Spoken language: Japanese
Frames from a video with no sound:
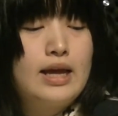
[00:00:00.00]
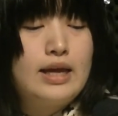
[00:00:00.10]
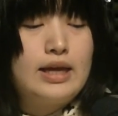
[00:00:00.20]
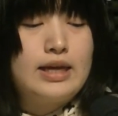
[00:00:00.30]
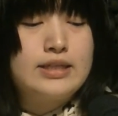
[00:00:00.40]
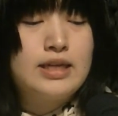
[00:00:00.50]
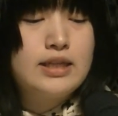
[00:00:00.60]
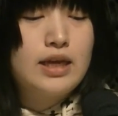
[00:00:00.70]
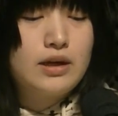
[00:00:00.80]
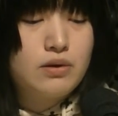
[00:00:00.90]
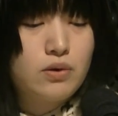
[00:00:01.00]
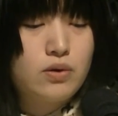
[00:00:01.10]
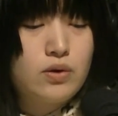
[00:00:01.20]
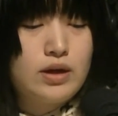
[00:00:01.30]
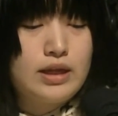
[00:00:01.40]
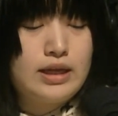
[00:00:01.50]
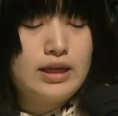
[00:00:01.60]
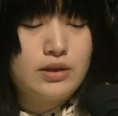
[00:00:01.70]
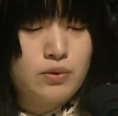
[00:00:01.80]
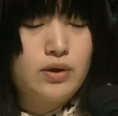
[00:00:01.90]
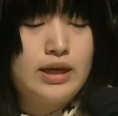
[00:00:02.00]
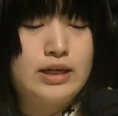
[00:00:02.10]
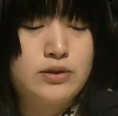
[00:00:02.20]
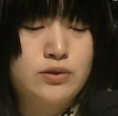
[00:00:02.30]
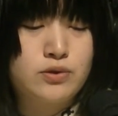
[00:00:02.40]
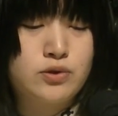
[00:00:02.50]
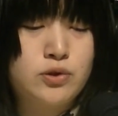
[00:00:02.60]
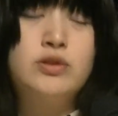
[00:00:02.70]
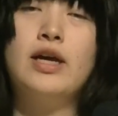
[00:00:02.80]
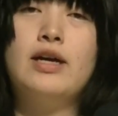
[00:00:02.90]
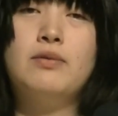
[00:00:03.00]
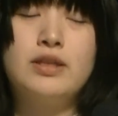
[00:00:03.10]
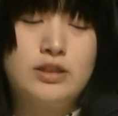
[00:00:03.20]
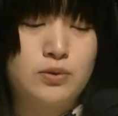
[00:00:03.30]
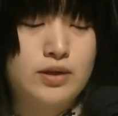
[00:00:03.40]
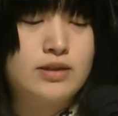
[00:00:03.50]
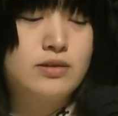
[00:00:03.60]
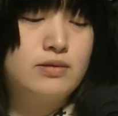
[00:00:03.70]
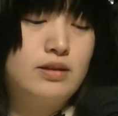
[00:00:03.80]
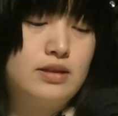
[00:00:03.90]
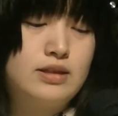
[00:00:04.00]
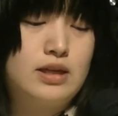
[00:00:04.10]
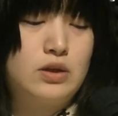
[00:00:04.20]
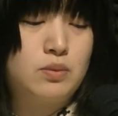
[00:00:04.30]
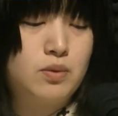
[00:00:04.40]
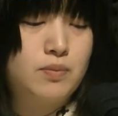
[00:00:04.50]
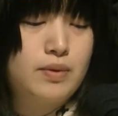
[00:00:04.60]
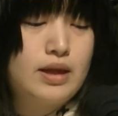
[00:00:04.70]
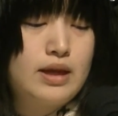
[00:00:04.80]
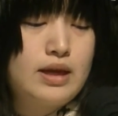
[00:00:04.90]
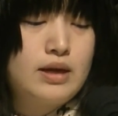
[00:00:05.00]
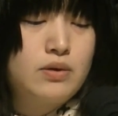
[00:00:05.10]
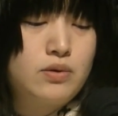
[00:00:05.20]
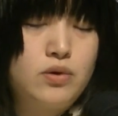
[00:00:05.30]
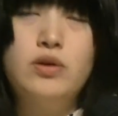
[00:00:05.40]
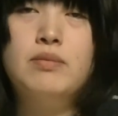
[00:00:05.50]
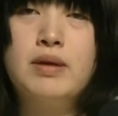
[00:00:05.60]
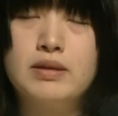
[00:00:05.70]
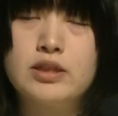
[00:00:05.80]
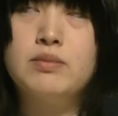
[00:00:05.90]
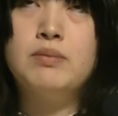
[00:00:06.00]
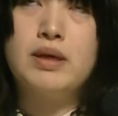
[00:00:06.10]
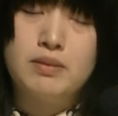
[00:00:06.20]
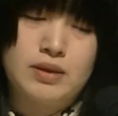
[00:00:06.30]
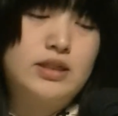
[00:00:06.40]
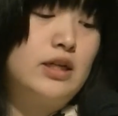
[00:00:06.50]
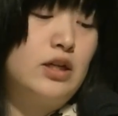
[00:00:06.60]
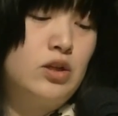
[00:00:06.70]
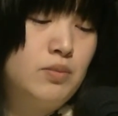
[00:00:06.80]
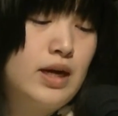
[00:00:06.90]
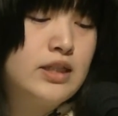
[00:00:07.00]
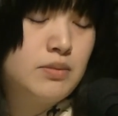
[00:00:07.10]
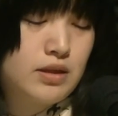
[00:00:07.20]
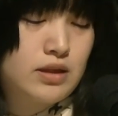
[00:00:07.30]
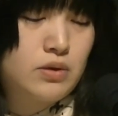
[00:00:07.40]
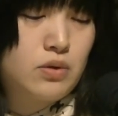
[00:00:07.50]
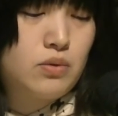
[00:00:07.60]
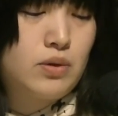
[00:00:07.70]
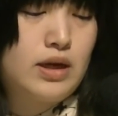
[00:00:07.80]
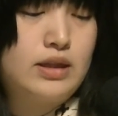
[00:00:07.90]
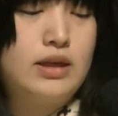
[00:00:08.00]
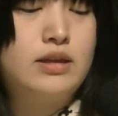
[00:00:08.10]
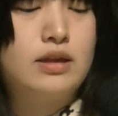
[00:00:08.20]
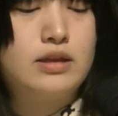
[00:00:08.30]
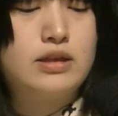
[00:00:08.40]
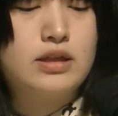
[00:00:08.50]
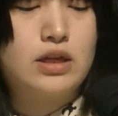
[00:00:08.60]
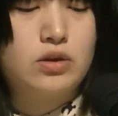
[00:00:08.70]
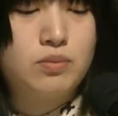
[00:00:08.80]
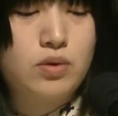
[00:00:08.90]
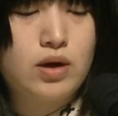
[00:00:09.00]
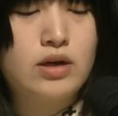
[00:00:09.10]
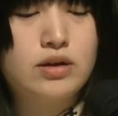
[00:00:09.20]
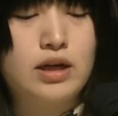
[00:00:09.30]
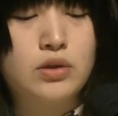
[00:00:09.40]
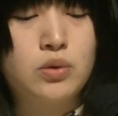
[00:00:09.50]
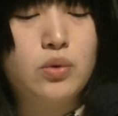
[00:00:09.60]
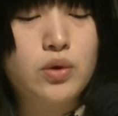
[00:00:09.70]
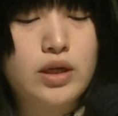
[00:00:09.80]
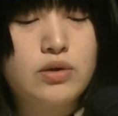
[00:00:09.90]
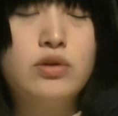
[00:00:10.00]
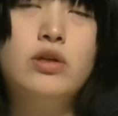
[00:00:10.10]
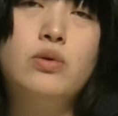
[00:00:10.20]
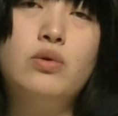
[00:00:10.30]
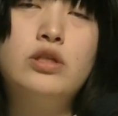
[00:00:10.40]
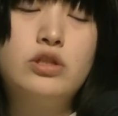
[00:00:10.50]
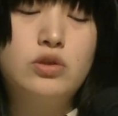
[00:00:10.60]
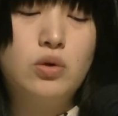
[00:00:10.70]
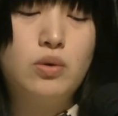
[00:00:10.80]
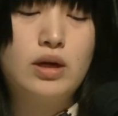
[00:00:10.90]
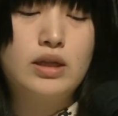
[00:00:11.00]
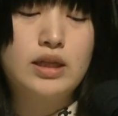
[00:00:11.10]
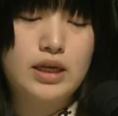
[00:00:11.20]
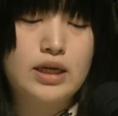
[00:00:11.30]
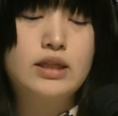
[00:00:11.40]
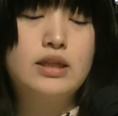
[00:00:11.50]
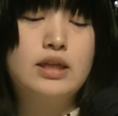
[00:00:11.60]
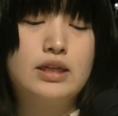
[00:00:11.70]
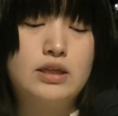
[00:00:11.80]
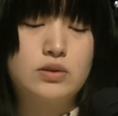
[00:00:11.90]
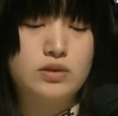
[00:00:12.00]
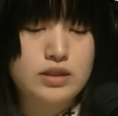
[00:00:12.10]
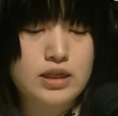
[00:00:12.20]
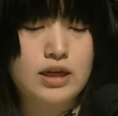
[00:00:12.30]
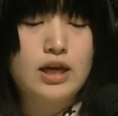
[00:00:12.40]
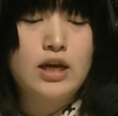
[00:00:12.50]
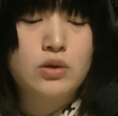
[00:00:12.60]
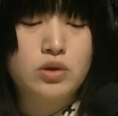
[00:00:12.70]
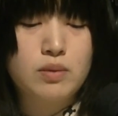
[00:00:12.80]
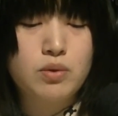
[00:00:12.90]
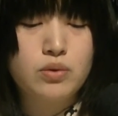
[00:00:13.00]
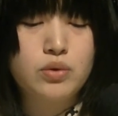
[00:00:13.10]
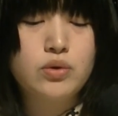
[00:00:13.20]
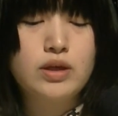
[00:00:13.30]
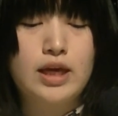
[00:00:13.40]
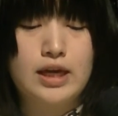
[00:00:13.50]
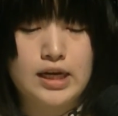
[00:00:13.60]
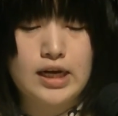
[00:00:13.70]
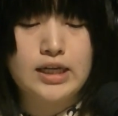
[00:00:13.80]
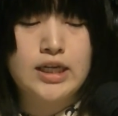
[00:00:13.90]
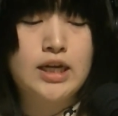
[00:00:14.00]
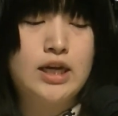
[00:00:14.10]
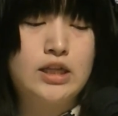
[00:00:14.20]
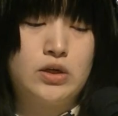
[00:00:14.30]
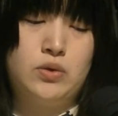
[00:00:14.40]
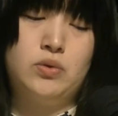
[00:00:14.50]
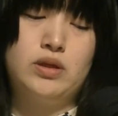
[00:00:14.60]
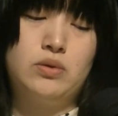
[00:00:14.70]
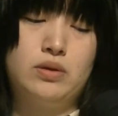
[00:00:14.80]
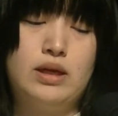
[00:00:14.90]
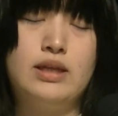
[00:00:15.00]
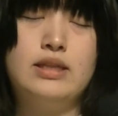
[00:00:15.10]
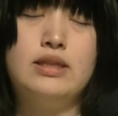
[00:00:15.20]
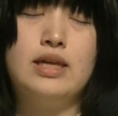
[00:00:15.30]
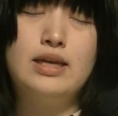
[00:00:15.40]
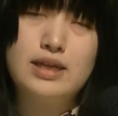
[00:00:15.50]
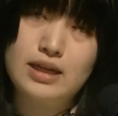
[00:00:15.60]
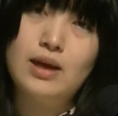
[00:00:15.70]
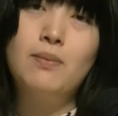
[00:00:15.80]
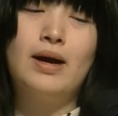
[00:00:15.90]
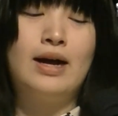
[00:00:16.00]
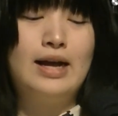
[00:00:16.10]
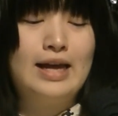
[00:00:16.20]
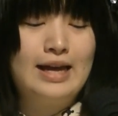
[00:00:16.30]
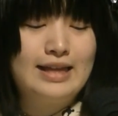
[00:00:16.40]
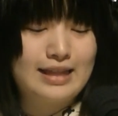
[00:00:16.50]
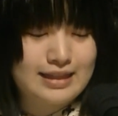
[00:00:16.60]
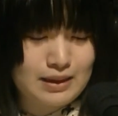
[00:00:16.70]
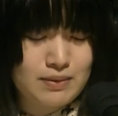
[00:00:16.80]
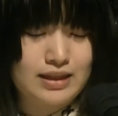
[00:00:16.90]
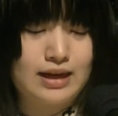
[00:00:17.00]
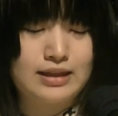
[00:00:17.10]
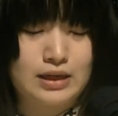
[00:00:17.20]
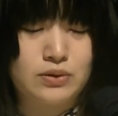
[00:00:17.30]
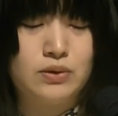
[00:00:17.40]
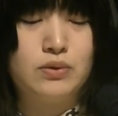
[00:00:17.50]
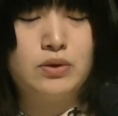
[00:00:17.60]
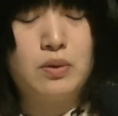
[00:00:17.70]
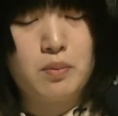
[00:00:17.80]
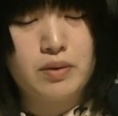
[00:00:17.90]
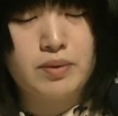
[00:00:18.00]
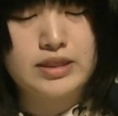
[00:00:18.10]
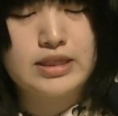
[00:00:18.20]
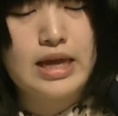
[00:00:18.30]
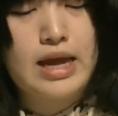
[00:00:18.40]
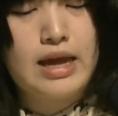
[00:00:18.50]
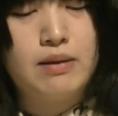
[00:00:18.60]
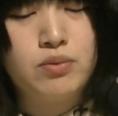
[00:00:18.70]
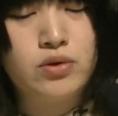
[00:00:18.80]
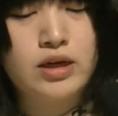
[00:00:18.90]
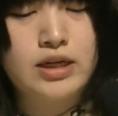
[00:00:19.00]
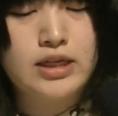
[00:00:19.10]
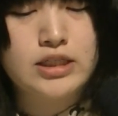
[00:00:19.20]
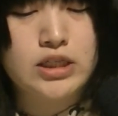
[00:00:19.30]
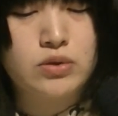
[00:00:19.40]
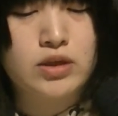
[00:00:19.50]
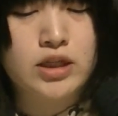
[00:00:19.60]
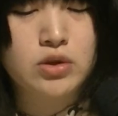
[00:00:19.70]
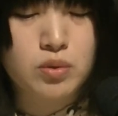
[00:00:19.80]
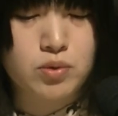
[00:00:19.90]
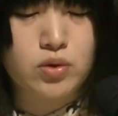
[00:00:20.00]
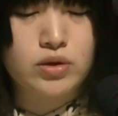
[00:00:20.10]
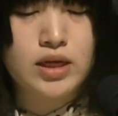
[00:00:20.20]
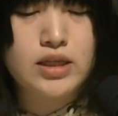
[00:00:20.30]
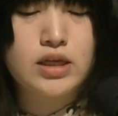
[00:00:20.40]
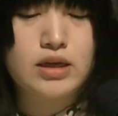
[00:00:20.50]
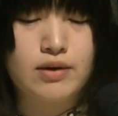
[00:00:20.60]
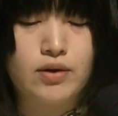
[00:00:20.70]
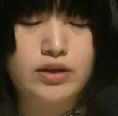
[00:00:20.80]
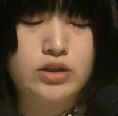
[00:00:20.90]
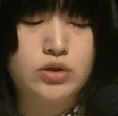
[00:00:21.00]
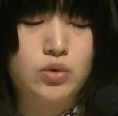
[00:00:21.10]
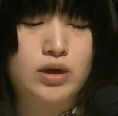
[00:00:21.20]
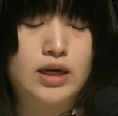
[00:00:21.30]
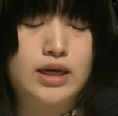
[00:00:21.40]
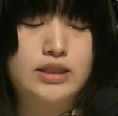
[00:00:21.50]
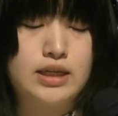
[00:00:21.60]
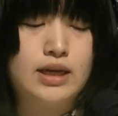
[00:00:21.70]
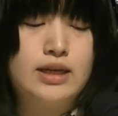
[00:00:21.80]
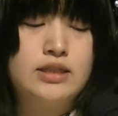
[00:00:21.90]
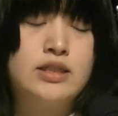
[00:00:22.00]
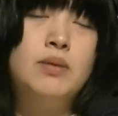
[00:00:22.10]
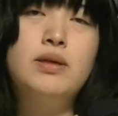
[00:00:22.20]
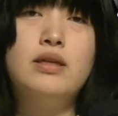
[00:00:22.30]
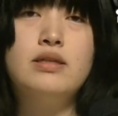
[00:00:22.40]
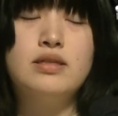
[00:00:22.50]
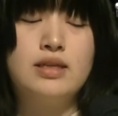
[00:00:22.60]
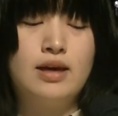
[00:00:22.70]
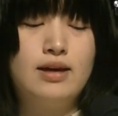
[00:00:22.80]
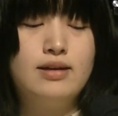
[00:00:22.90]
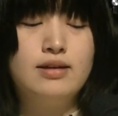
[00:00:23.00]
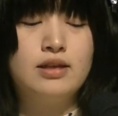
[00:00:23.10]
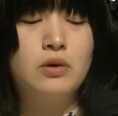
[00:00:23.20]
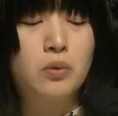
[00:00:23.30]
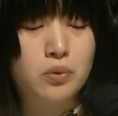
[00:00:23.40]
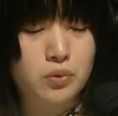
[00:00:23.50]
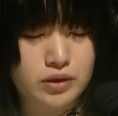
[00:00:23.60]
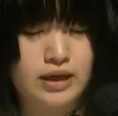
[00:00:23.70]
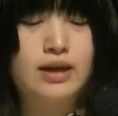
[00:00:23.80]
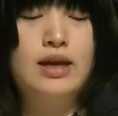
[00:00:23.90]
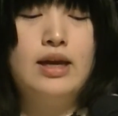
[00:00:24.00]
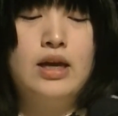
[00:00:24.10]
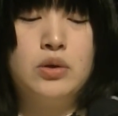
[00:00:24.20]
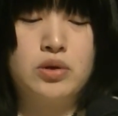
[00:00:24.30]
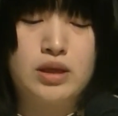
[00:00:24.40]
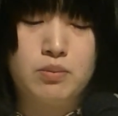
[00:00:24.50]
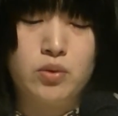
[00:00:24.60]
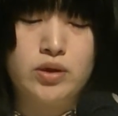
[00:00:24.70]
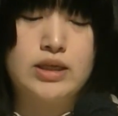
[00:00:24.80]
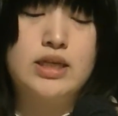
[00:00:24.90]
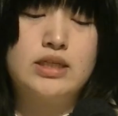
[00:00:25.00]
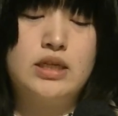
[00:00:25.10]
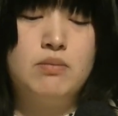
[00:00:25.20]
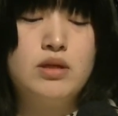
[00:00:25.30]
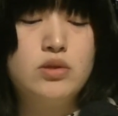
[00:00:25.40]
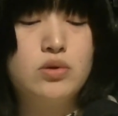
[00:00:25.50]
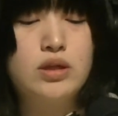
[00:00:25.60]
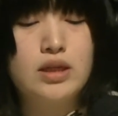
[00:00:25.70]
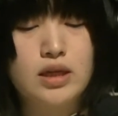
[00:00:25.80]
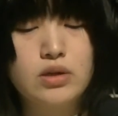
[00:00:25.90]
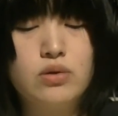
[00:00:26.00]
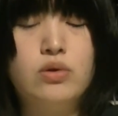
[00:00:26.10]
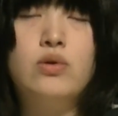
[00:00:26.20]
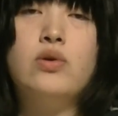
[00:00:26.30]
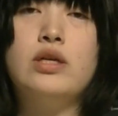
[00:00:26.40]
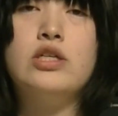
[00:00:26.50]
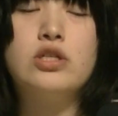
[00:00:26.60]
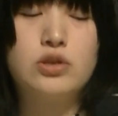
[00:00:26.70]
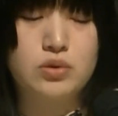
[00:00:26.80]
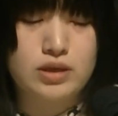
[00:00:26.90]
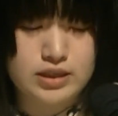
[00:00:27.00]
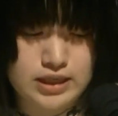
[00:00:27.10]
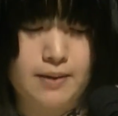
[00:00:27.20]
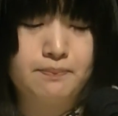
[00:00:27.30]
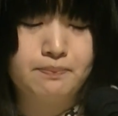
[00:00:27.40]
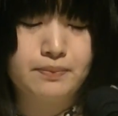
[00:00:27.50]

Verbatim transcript: 全体を、率直な私の感想なんですけれども、こういう、私も今言いましたけれども初めてのフェアだったんですけれども、はるか遠い国の印象はなかったですし、とても風景が綺麗なようなので、できれば行ってみたいなというふうに思います。ブルガリア人の方とも何人かお話をお伺いして、ちなみに全員日本語でとても優しい民族だなという印象でした。